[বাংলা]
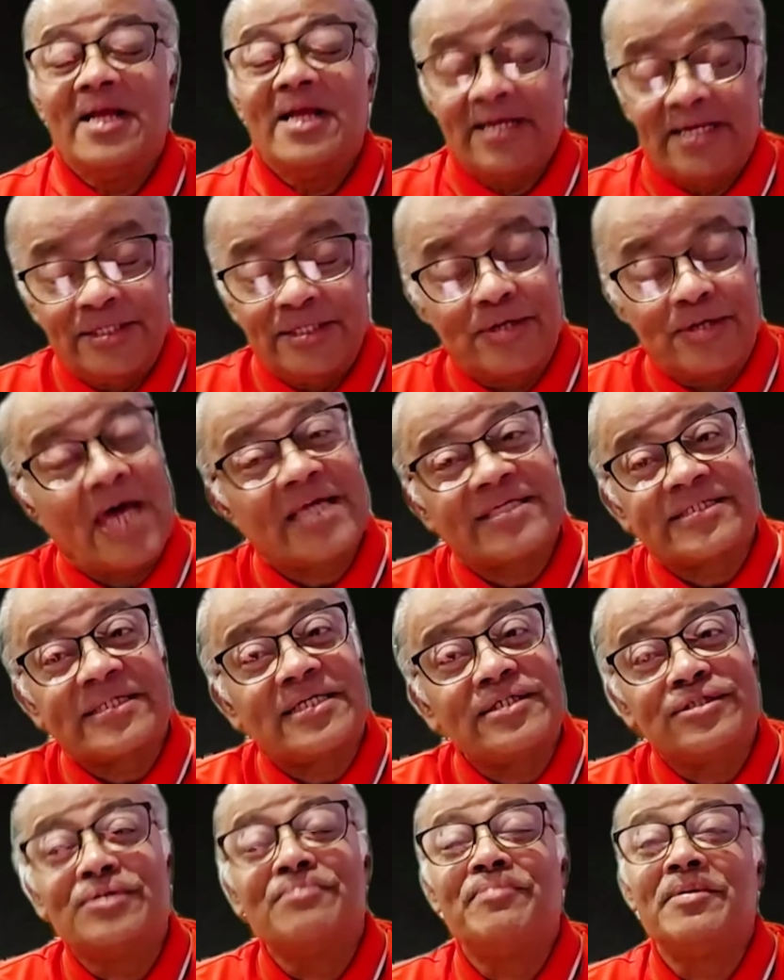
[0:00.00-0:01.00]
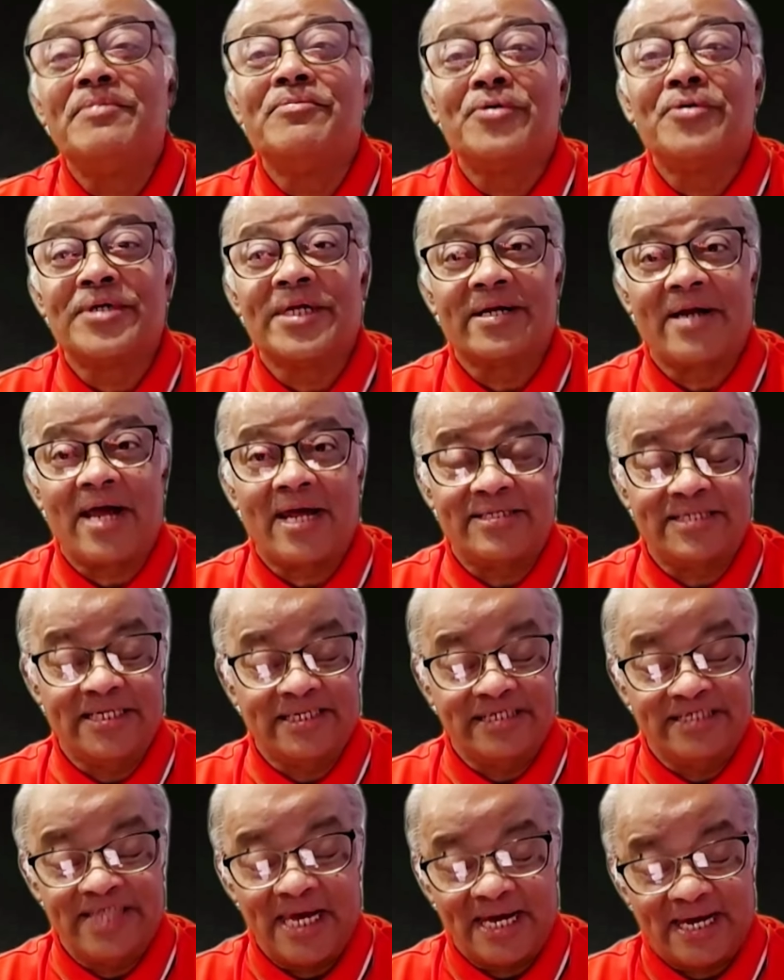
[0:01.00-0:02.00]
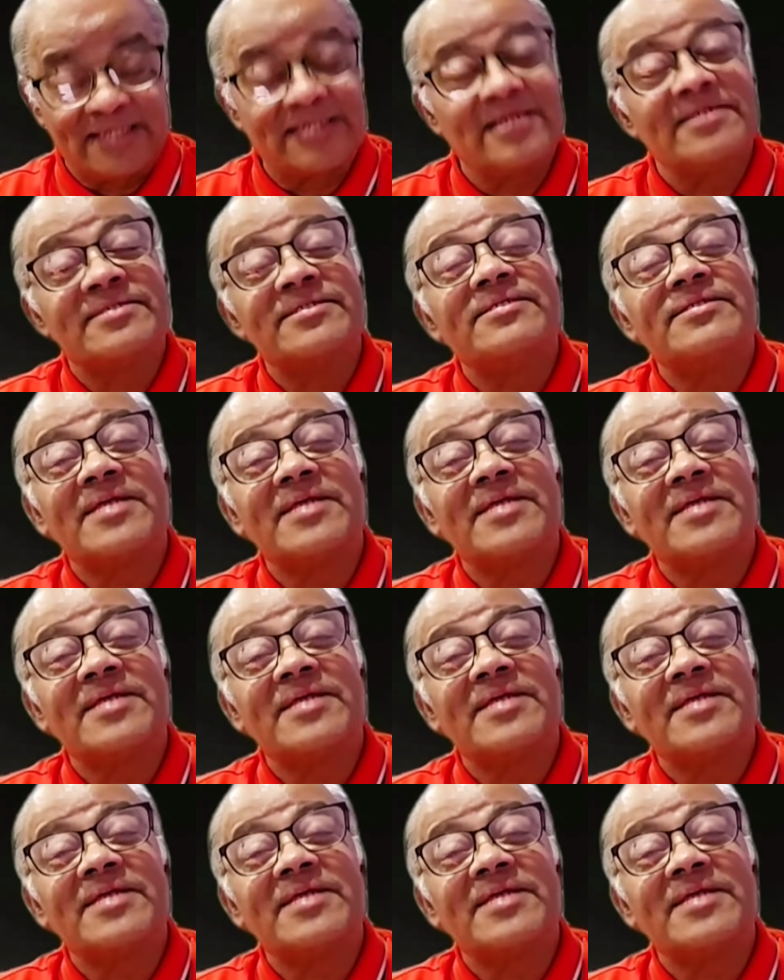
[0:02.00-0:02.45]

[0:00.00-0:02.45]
কিন্তু আজকে সুপ্রিম কোর্টের রায় যেটি দেখা যাচ্ছে